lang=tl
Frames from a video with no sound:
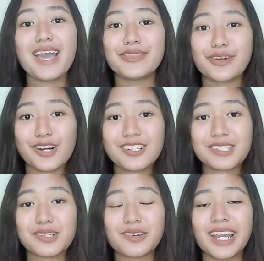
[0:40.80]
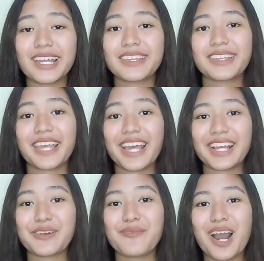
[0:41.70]
And also, I
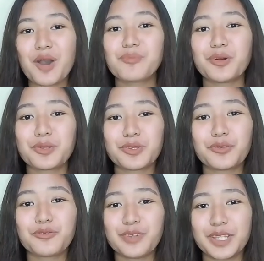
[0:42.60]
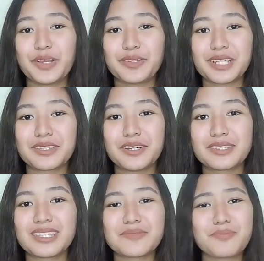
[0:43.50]
think ma-upload ko tong video na
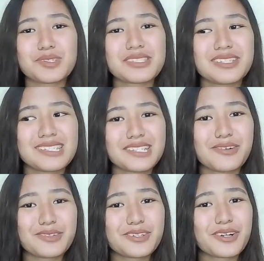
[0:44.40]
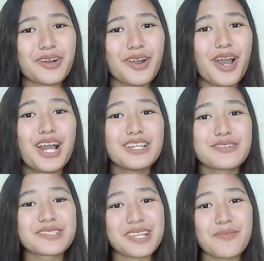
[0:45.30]
to. Tapos na siguro
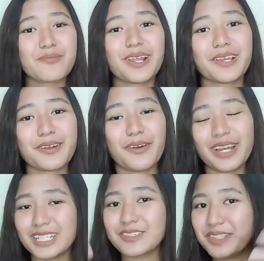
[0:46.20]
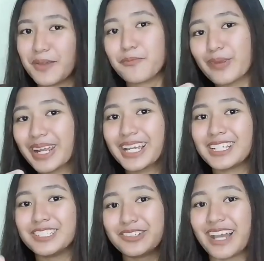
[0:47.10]
yung sem break ko and yung sem break
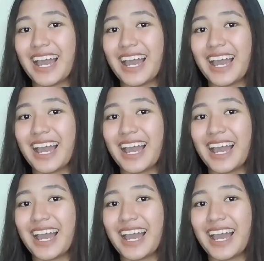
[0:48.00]
nyo